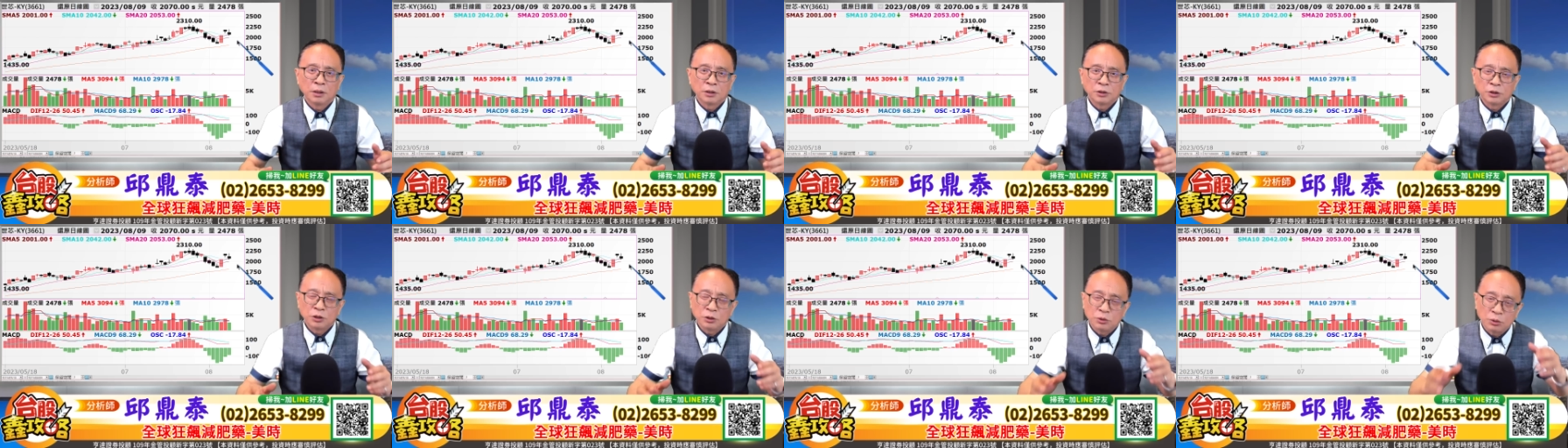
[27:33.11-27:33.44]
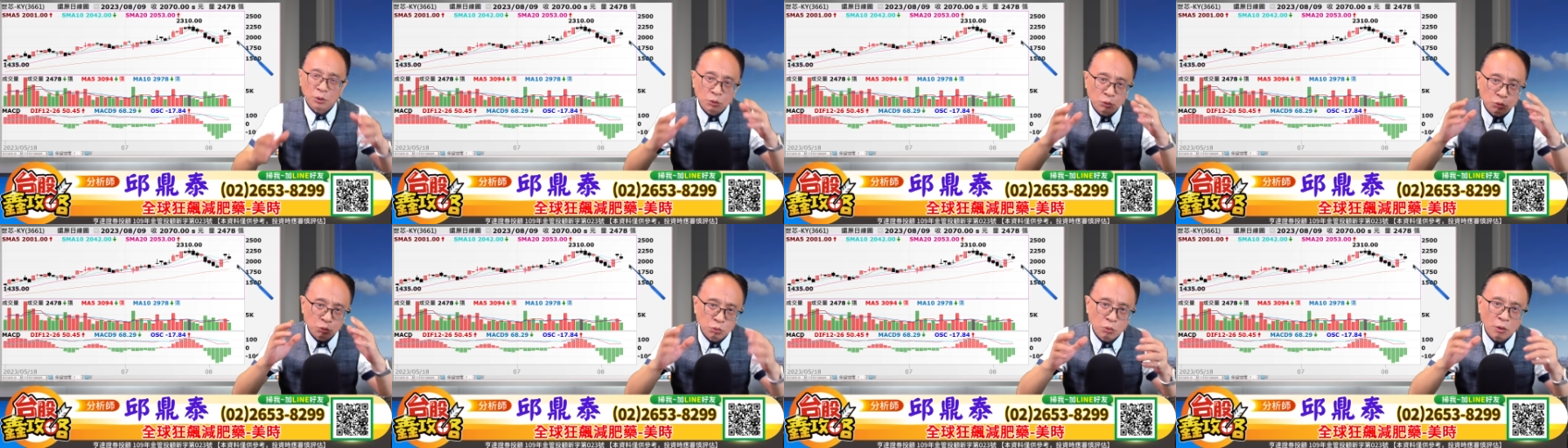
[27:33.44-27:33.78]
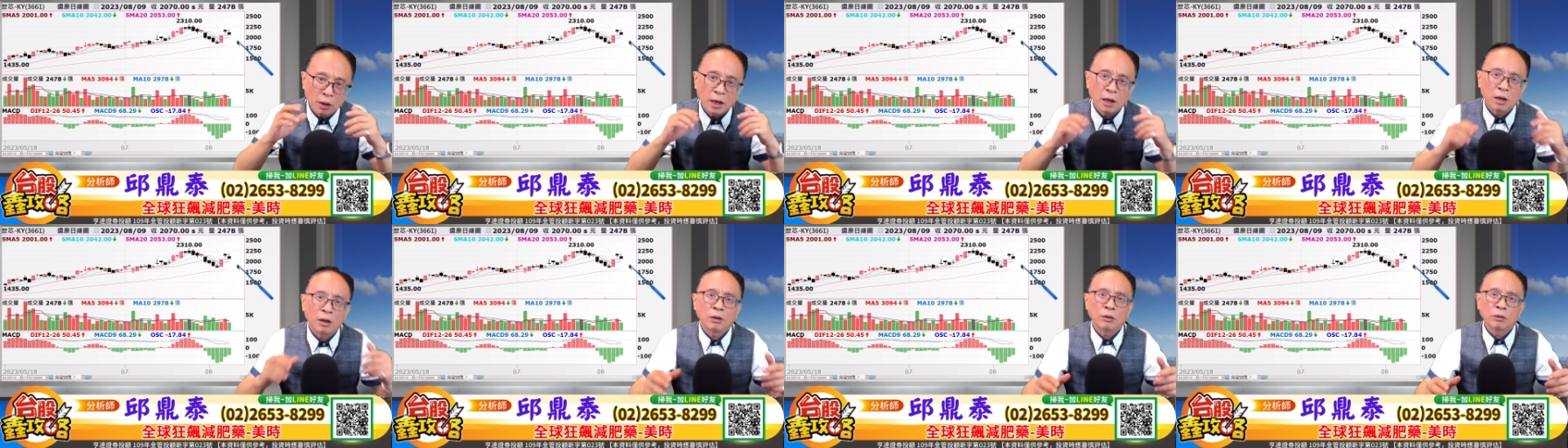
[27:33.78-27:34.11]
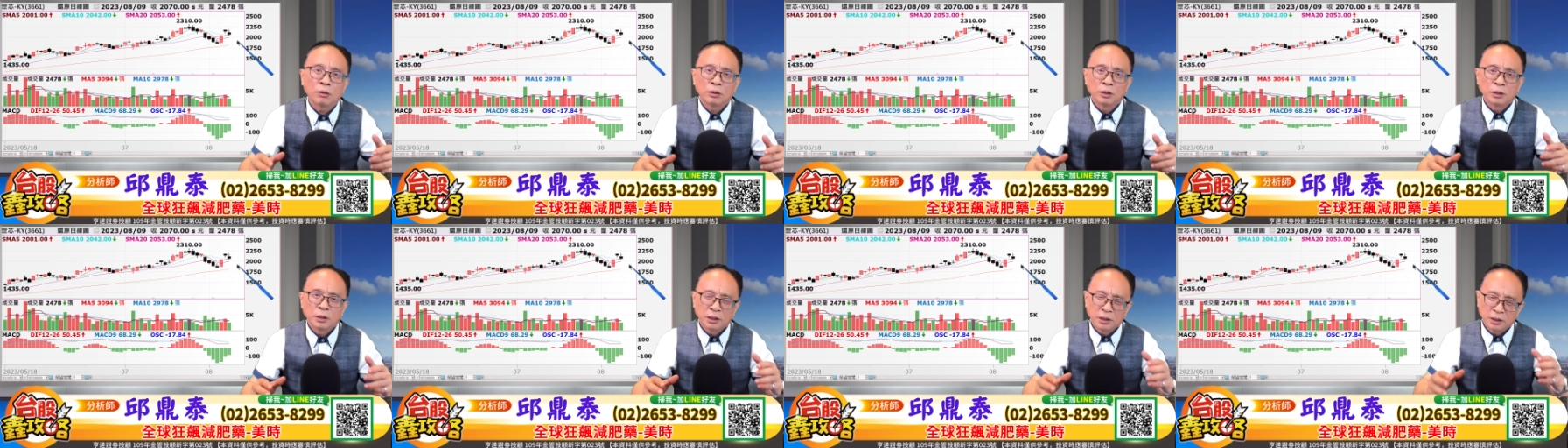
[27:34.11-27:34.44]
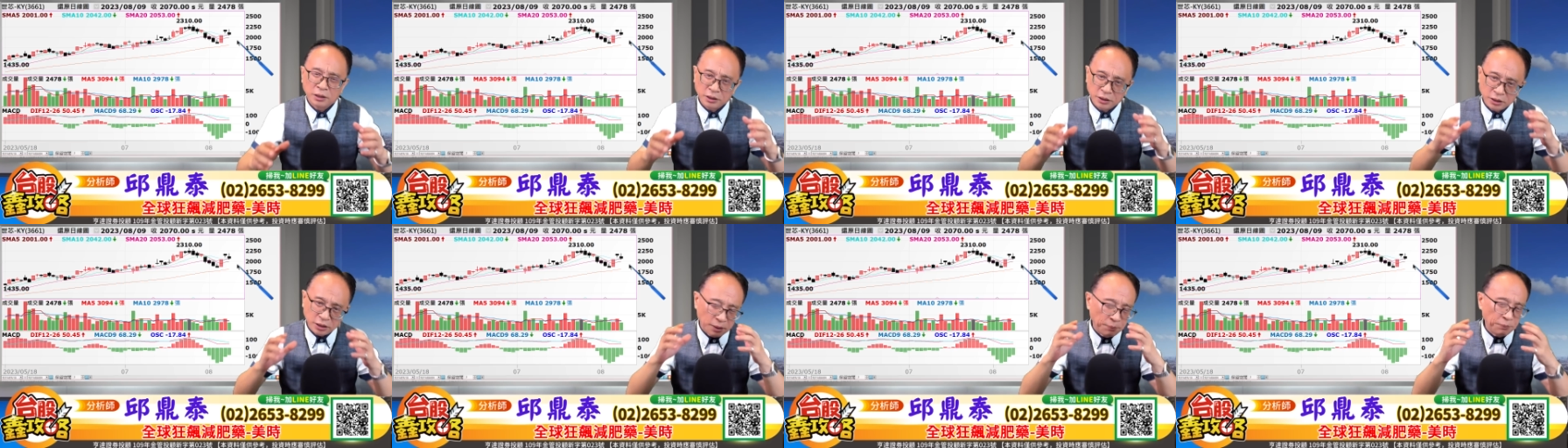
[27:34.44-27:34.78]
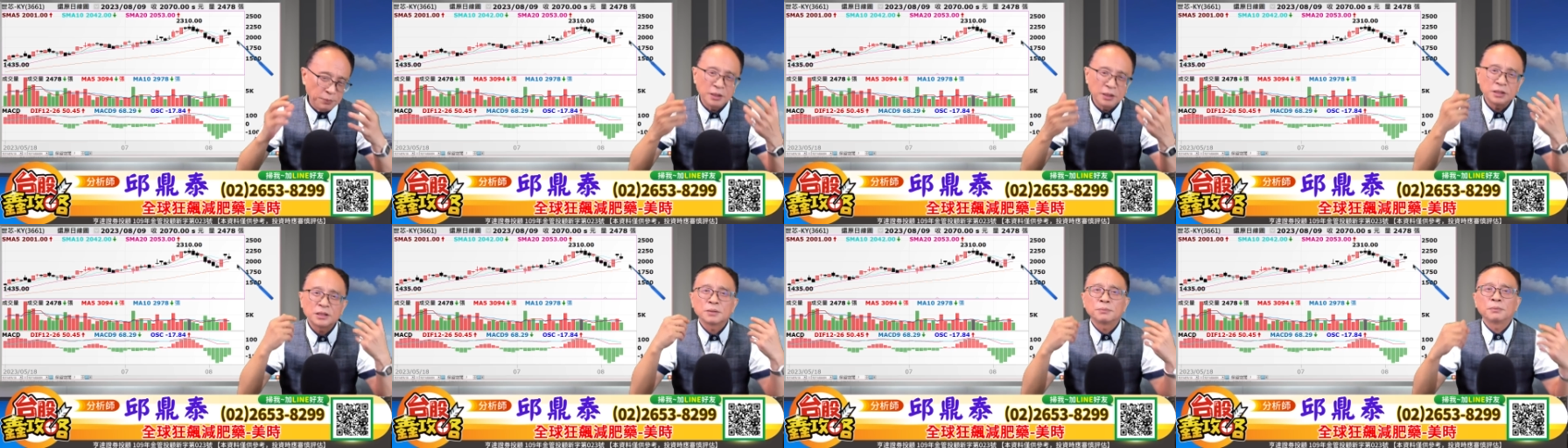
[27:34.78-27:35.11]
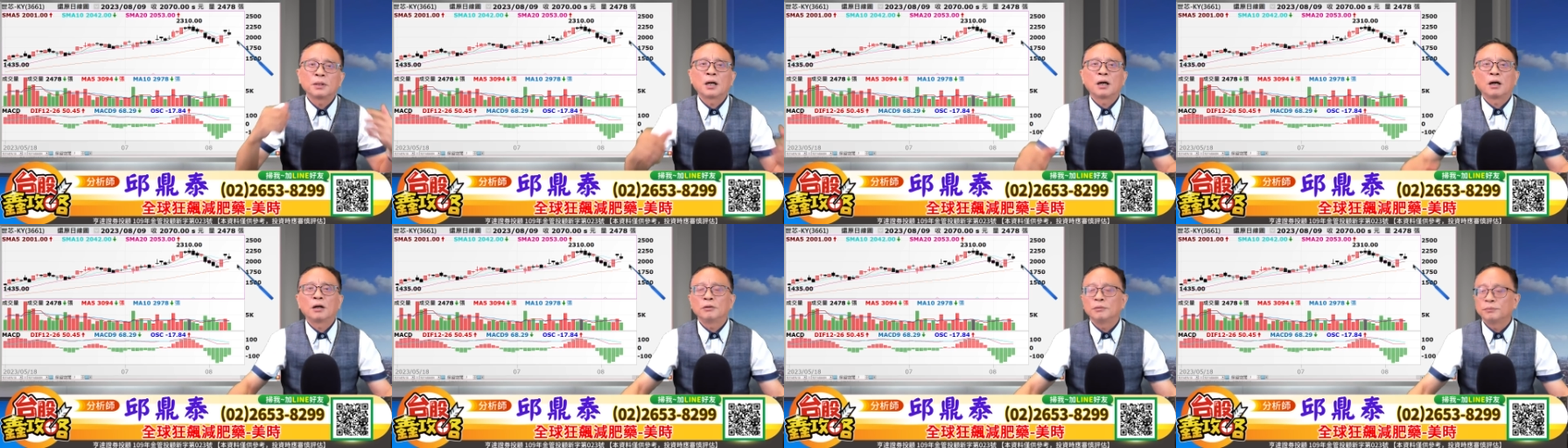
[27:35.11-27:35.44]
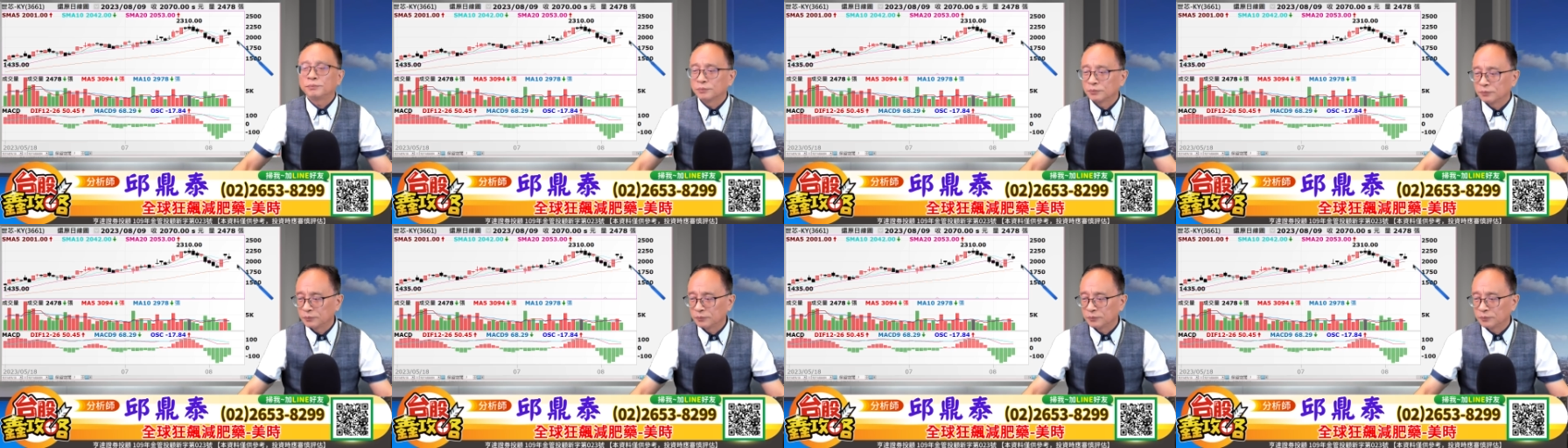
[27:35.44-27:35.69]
这种股王哦，也没有什么好。